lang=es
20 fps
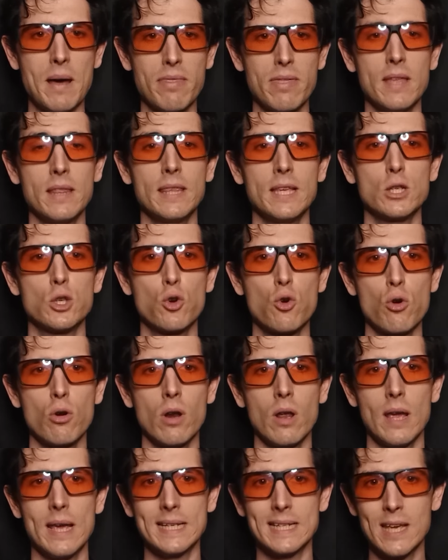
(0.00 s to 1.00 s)
pacientes
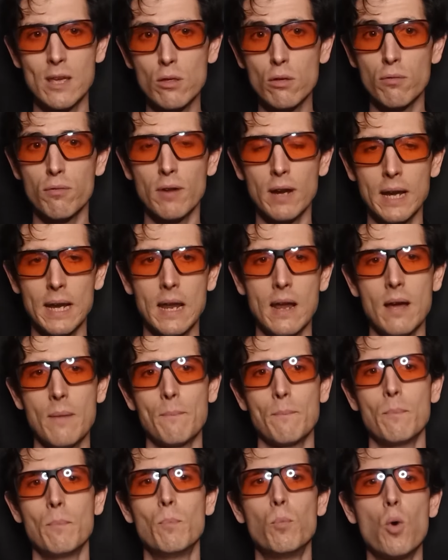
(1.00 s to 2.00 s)
con esquizofrenia,
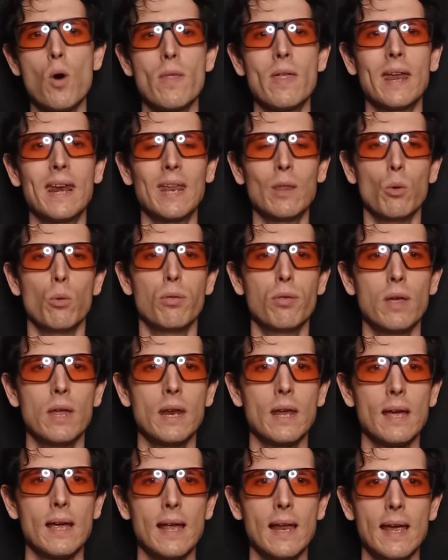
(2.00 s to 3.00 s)
puede
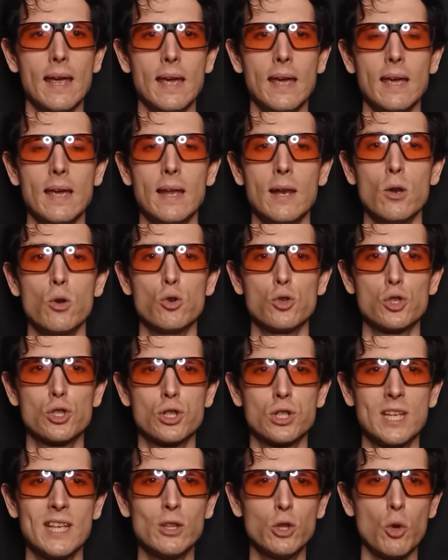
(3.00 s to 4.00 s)
reducir eh, los
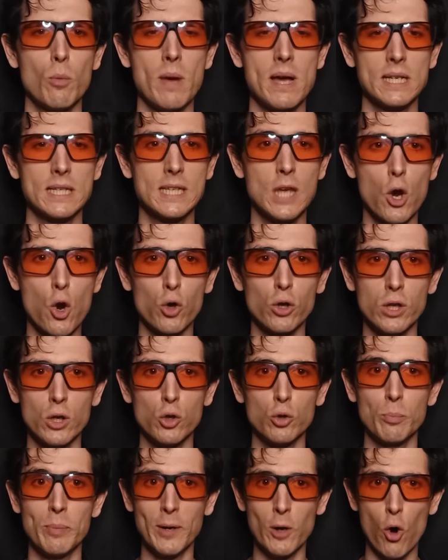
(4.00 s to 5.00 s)
síntomas
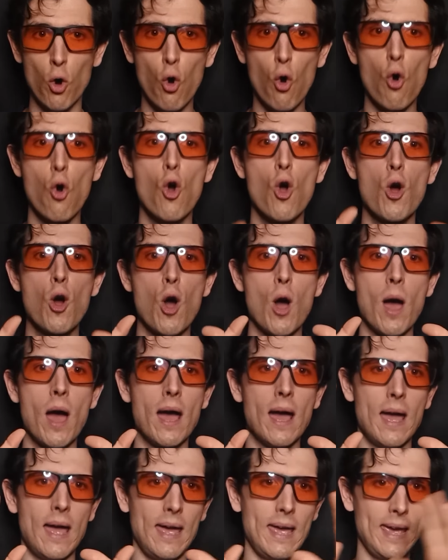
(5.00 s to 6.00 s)
psicóticos, pero ojo,
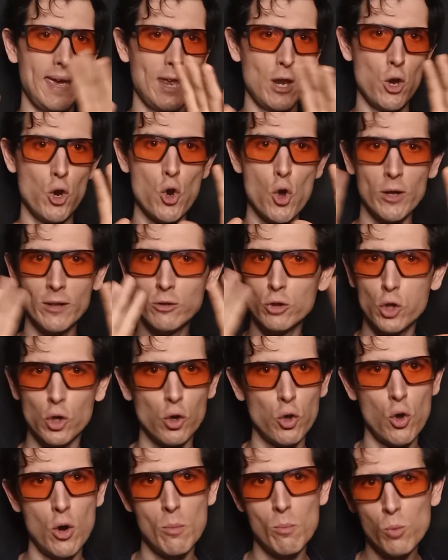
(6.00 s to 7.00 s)
eh, no en
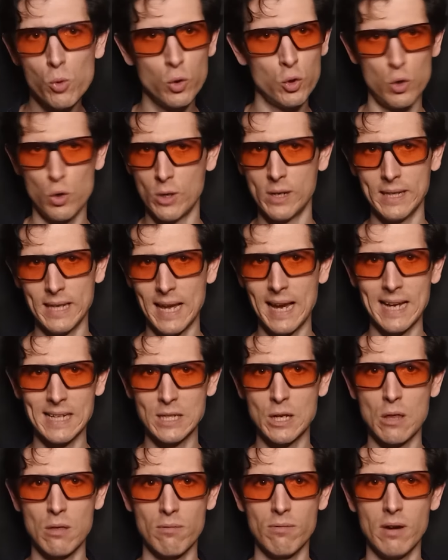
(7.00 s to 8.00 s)
todo el mundo que tenga
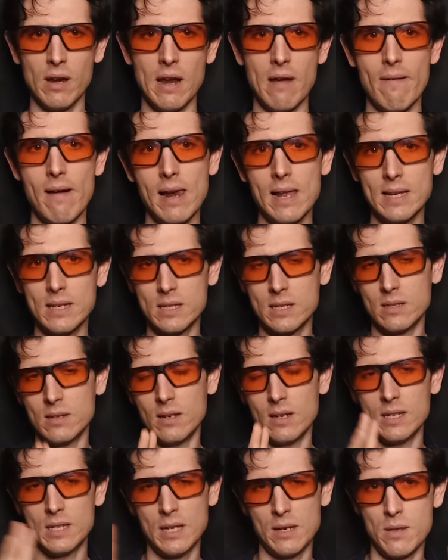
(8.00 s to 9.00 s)
esquizofrenia, ¿vale?
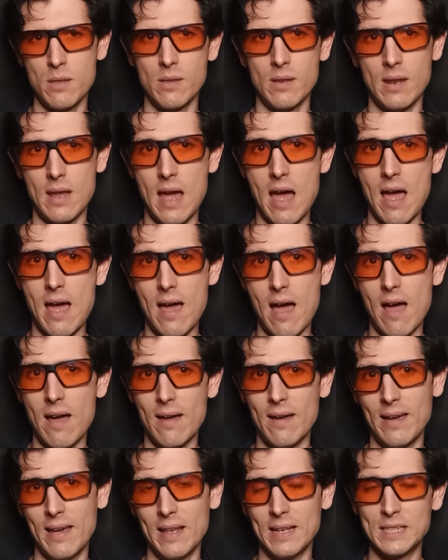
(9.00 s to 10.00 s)
en,
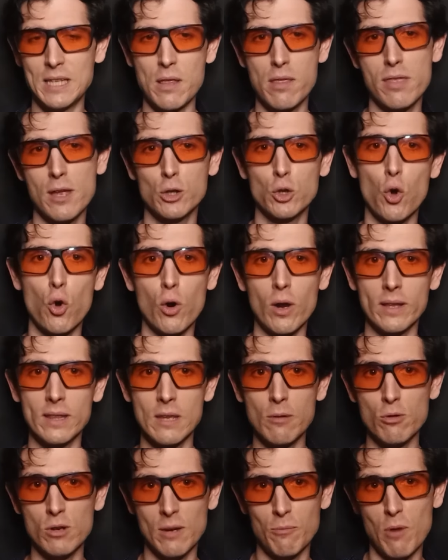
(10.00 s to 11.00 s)
es en ciertos
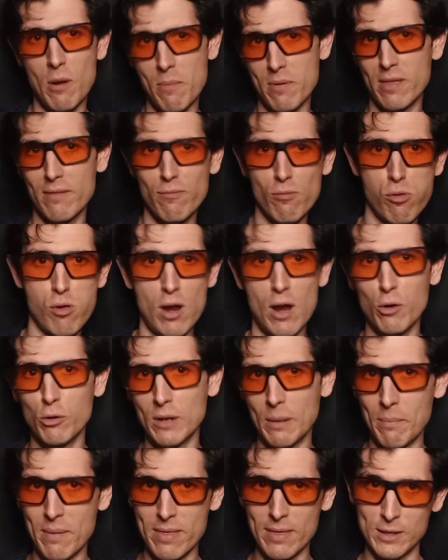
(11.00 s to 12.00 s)
colectivos, algunas veces funciona y
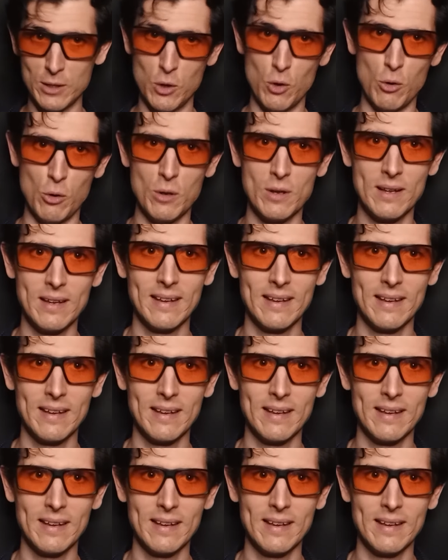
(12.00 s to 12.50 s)
otras veces no.